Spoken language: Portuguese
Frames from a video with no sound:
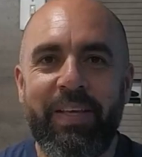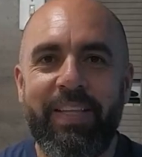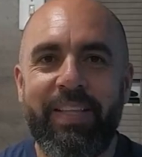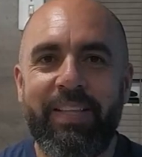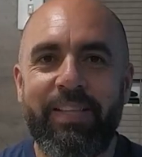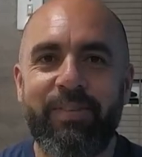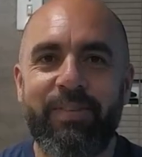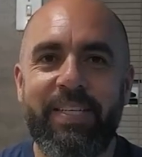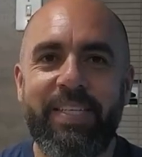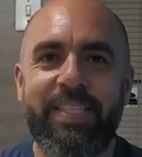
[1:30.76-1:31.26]

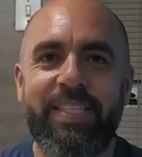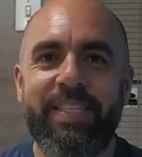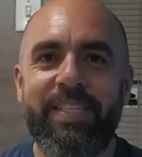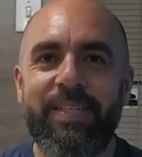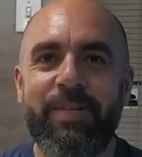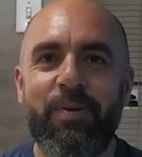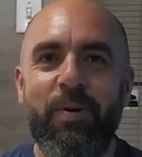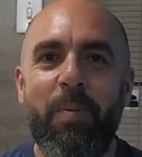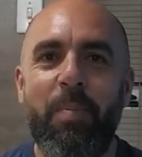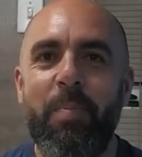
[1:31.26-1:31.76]
Então
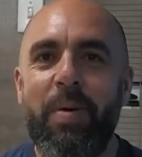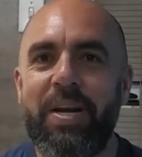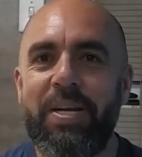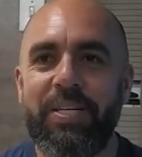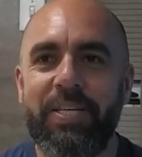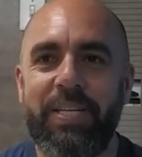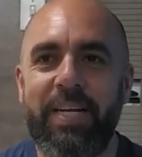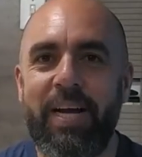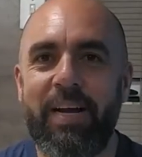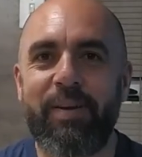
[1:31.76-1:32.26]
decidi
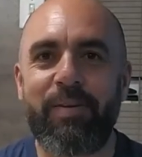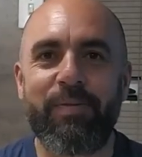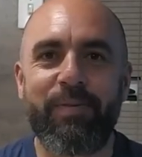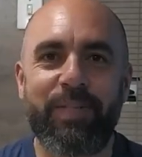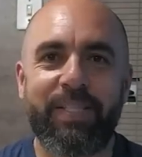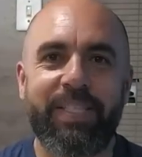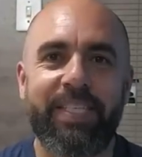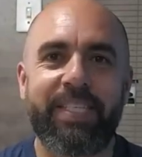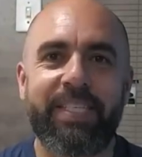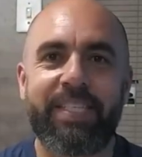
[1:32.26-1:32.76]
compartilhar com
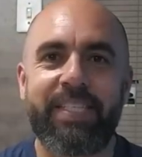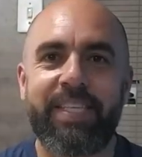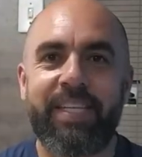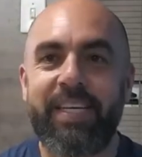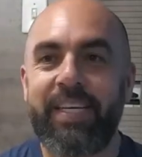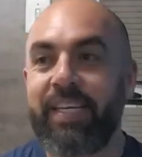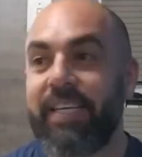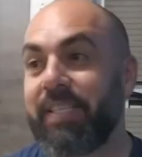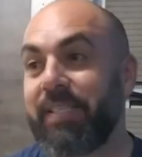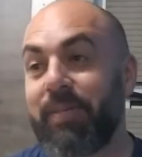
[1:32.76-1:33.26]
vocês
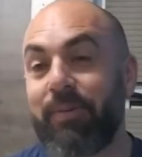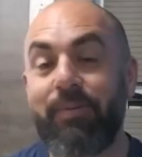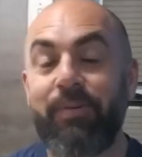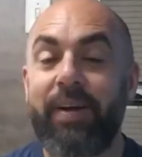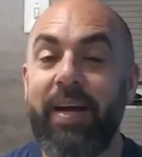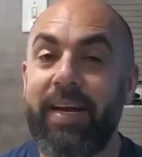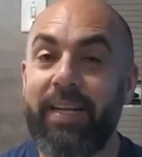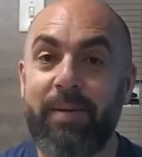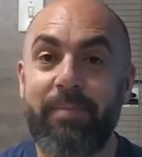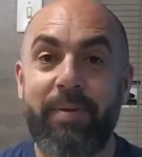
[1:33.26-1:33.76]
esse
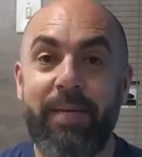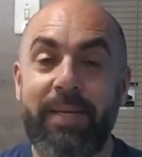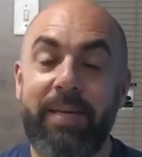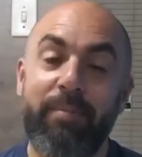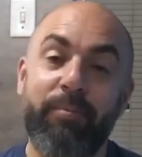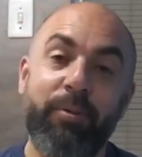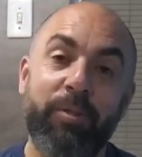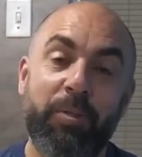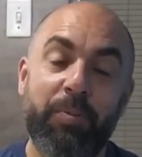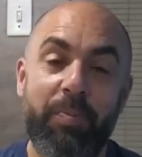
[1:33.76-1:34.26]
lugar também que é
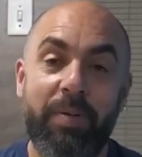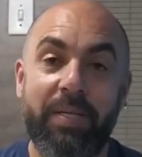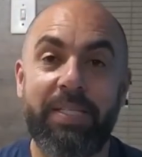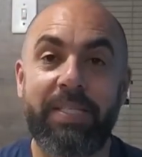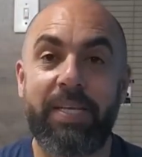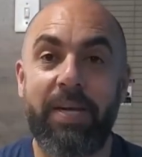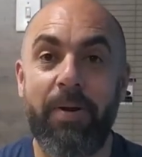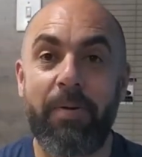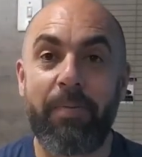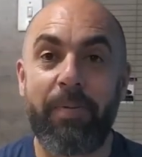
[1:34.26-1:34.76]
muito
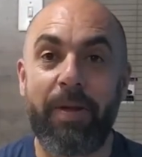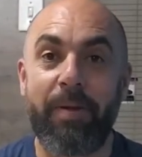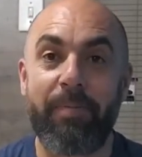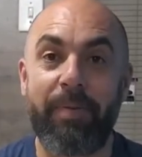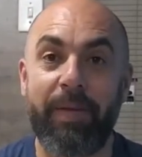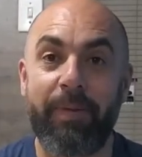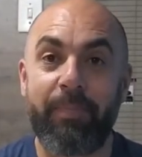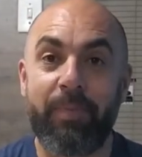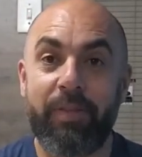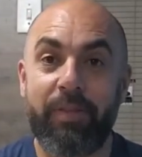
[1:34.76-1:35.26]
especial para
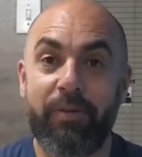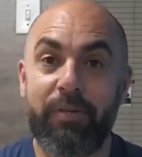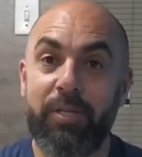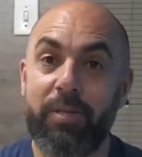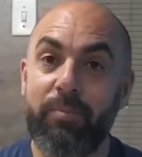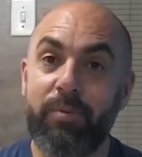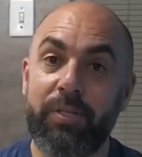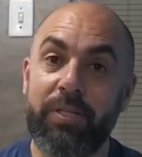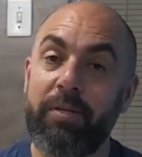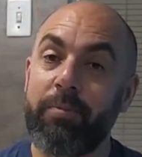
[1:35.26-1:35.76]
mim. Então já
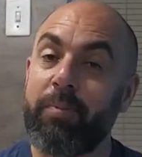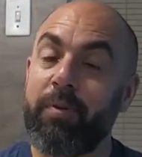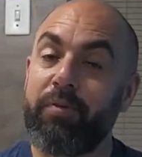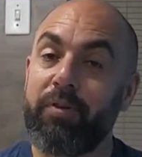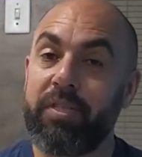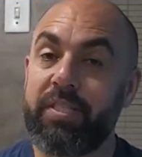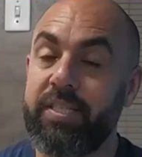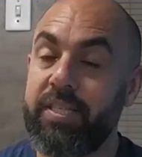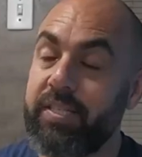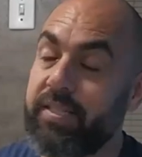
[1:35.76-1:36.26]
mostrando para
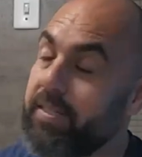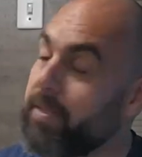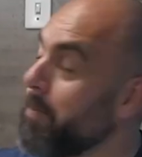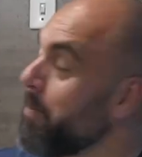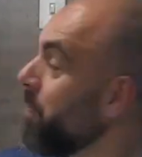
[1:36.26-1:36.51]
vocês,